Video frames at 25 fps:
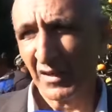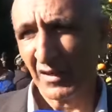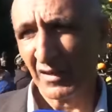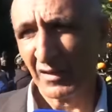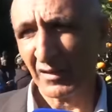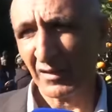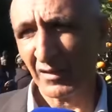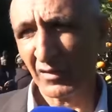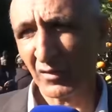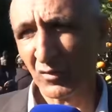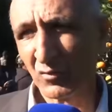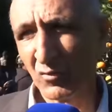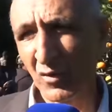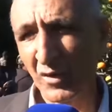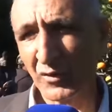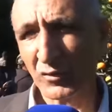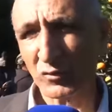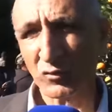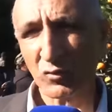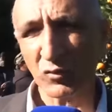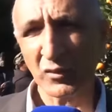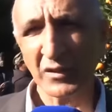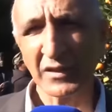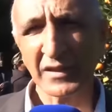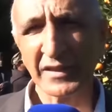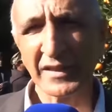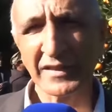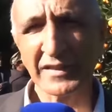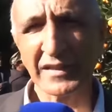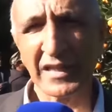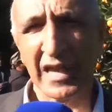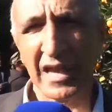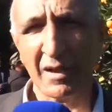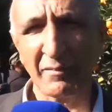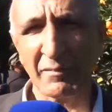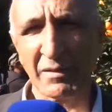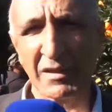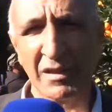آه، كون تكون اليد
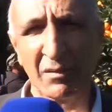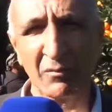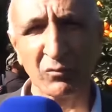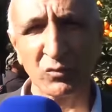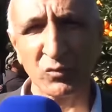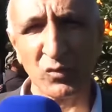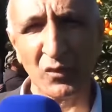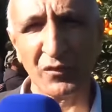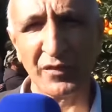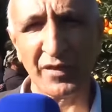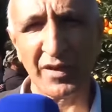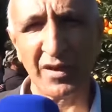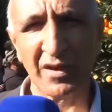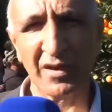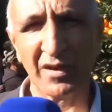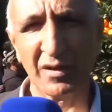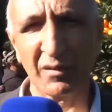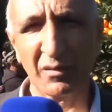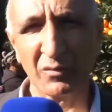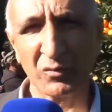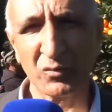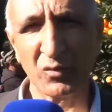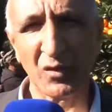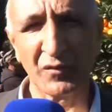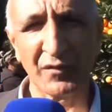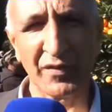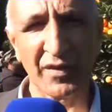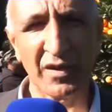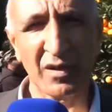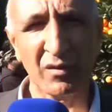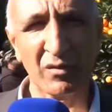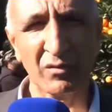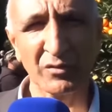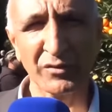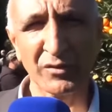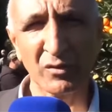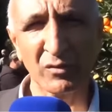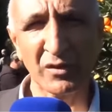العامله متوفره متوفره
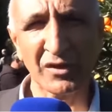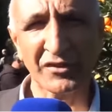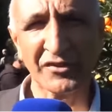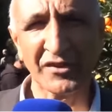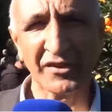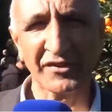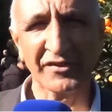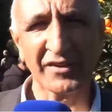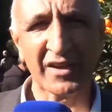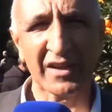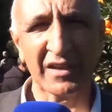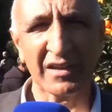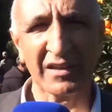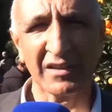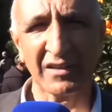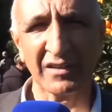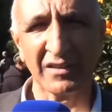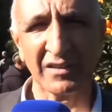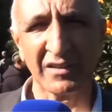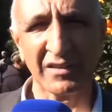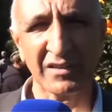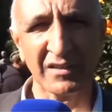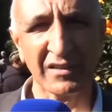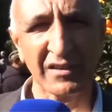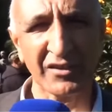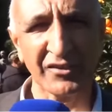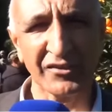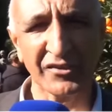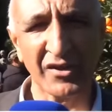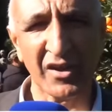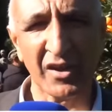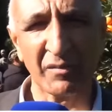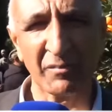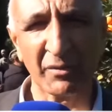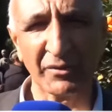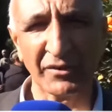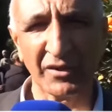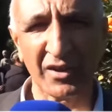والدوله تشجع لي
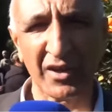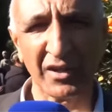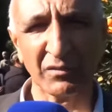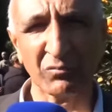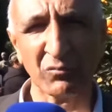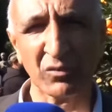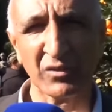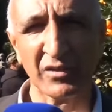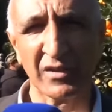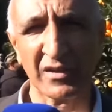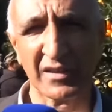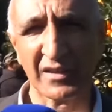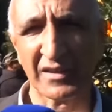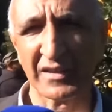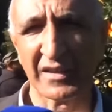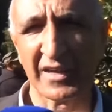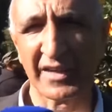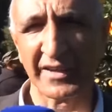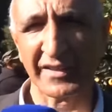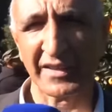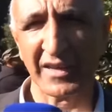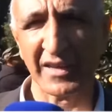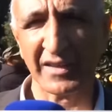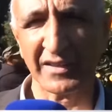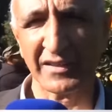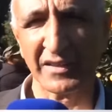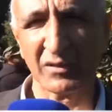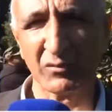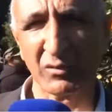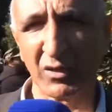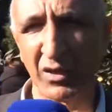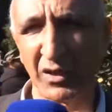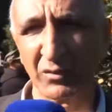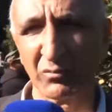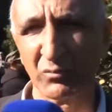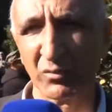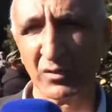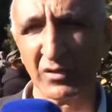جان باش يخدموا الارض هذه
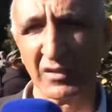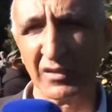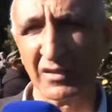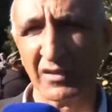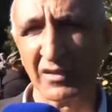ويخدموا